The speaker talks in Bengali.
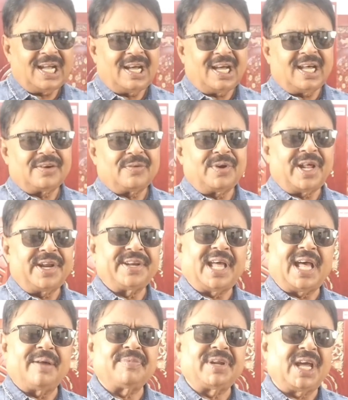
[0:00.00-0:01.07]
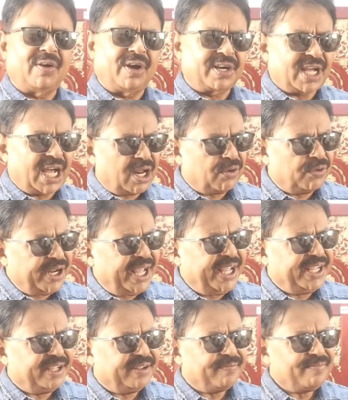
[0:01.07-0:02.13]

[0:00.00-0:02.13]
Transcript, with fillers: আর ওনার নাম নেওয়ার কারণেই